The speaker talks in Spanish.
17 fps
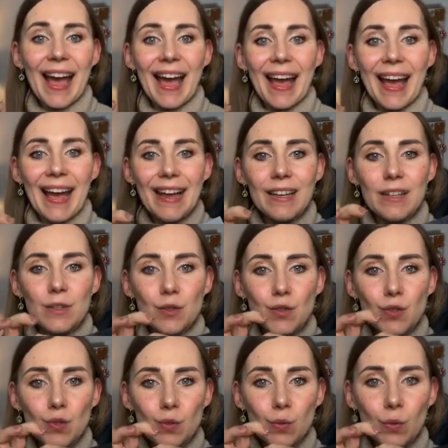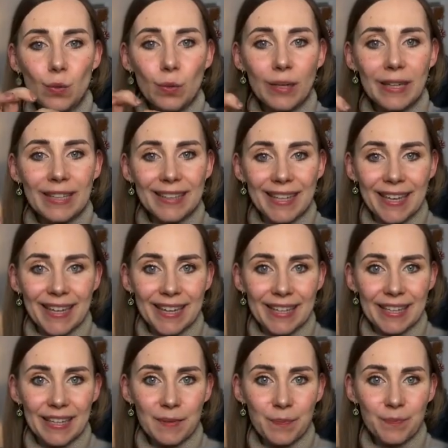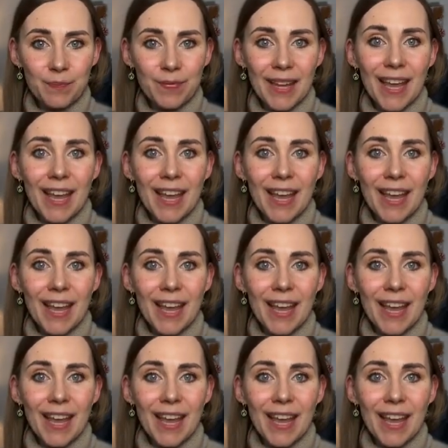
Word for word: a Sculinary,